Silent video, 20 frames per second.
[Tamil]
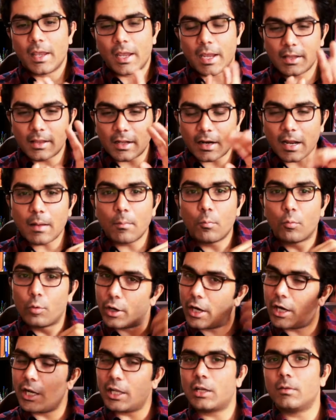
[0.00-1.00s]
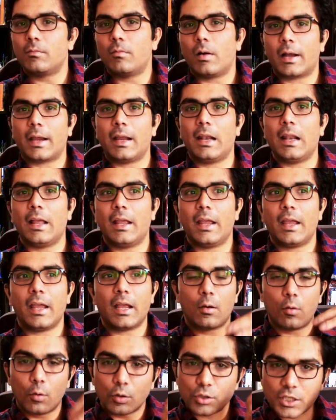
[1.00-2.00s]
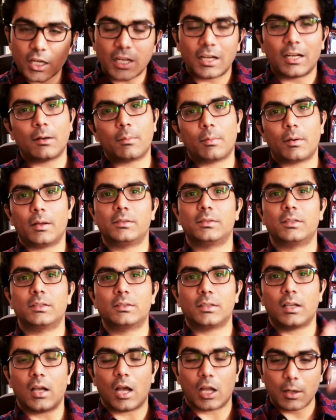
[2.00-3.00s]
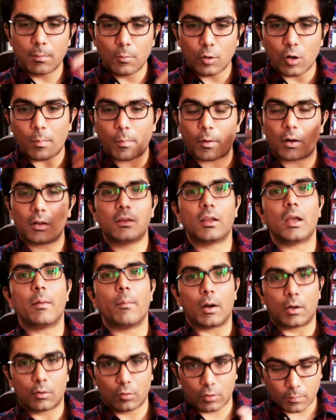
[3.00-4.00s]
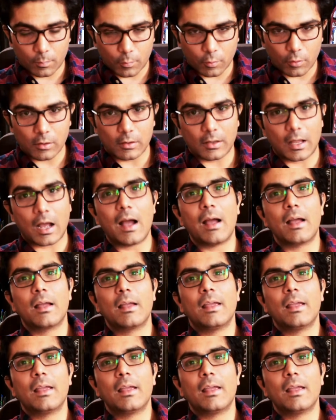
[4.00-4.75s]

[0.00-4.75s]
இதனை முறியடிக்கும் வகையிலேயே கோஜி என்டர்பிரைசஸ் அறிமுகப்படுத்திய மற்றொரு பொருள் தான்